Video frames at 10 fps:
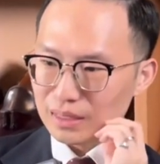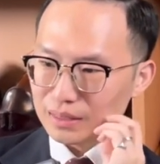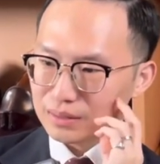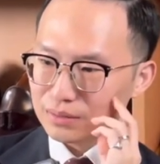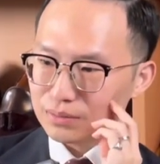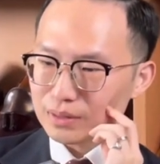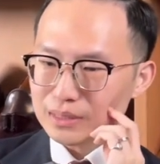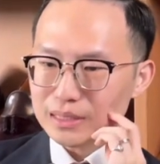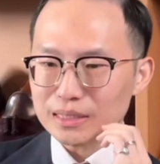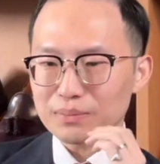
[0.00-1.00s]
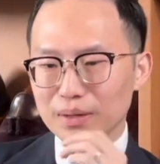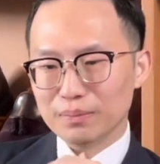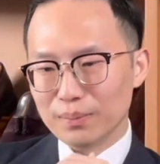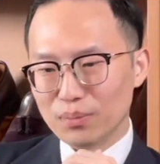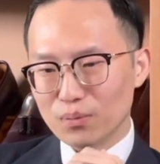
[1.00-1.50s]
อย่างจริงๆเหมือ
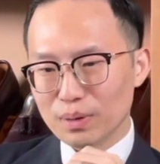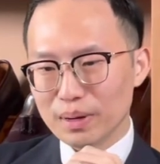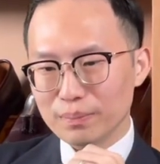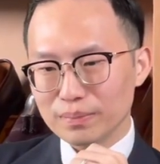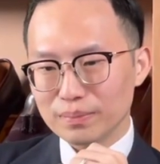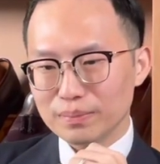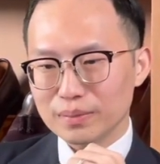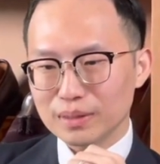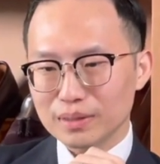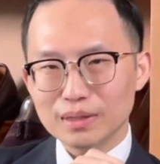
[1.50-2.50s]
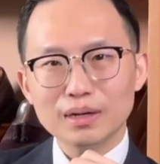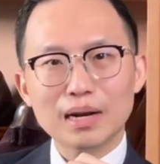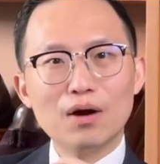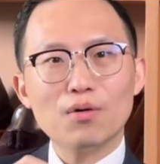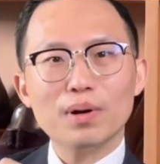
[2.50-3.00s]
นแบบผมว่าแบบเออ
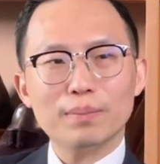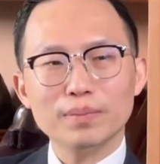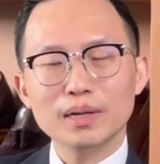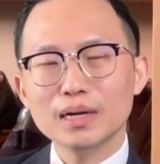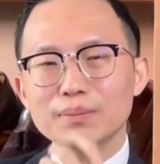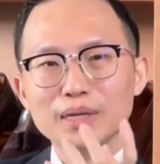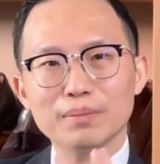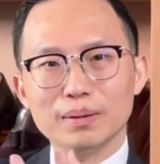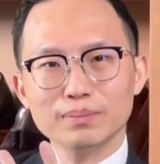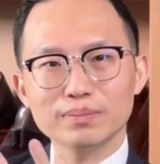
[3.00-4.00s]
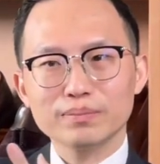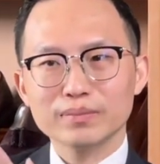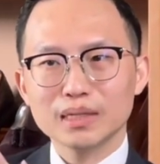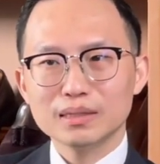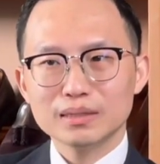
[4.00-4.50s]
เราแบบเริ่มจากแบบ
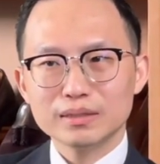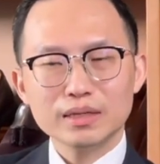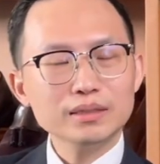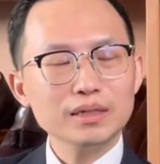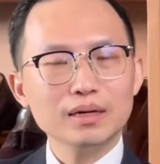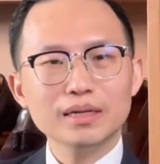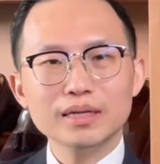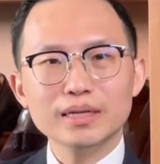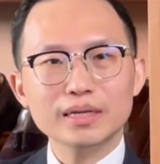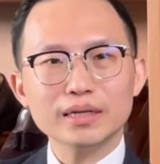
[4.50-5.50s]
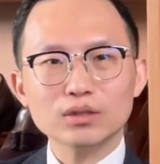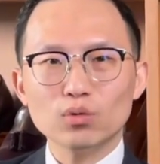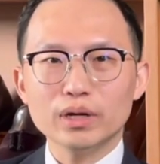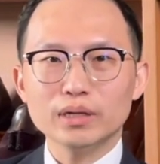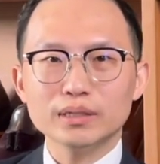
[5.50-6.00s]
เสื้อเชิ้ตดีๆสัก
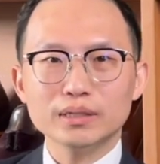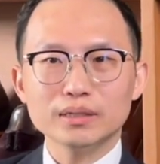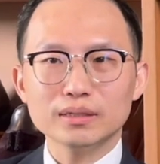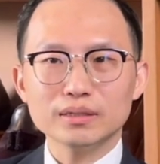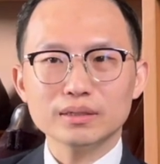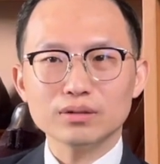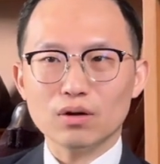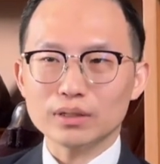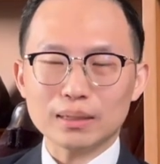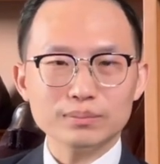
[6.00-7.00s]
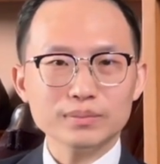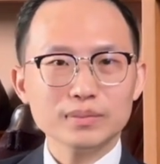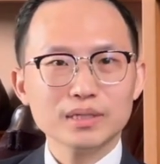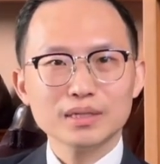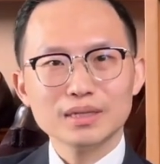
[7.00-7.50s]
ตัวหนึ่งสองสาม
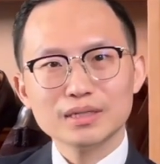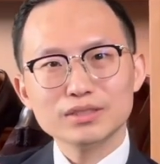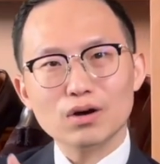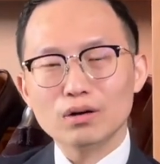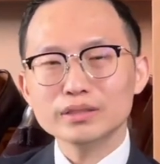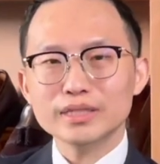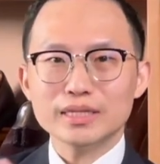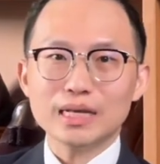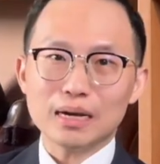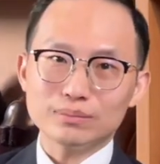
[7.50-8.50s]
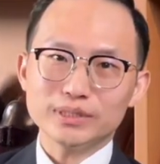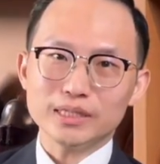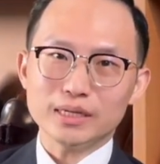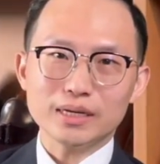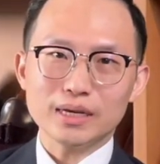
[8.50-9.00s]
สองสีสาม
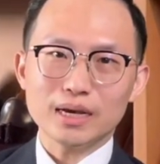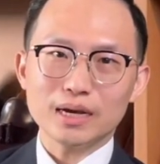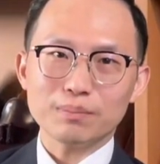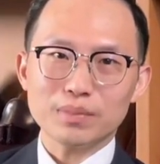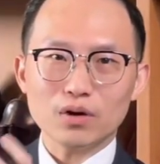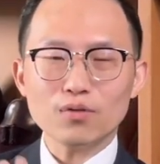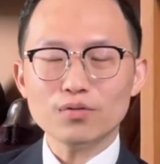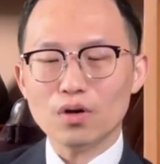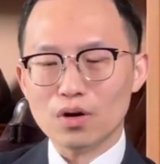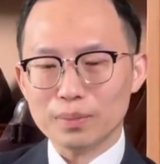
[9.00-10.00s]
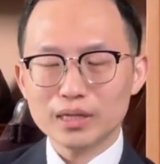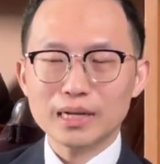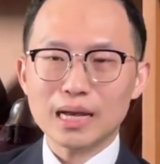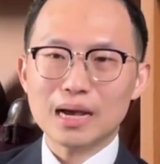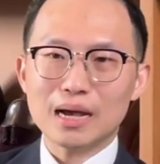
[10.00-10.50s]
สีอย่างเงี้ยครับ มีออกฟอร์ดบัตเท
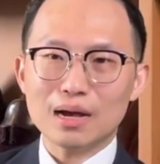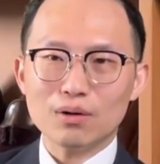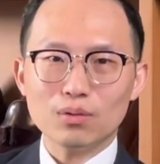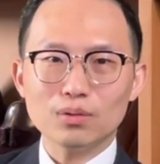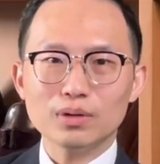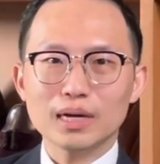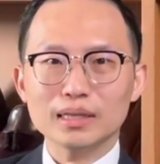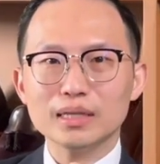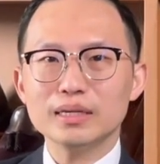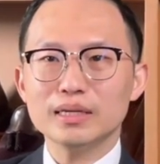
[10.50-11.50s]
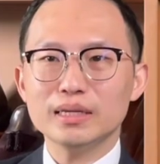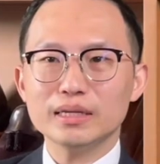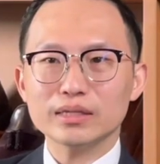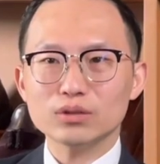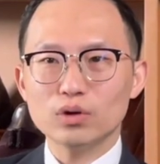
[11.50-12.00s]
นดาวคัตติ้ง
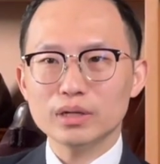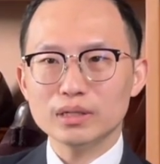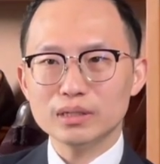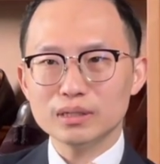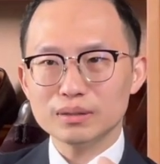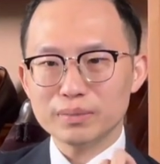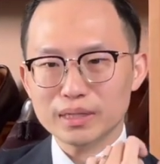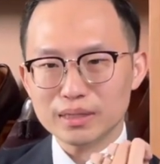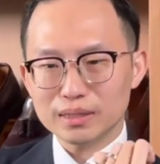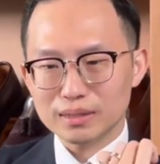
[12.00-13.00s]
ดีๆสักตัวหนึ่งมี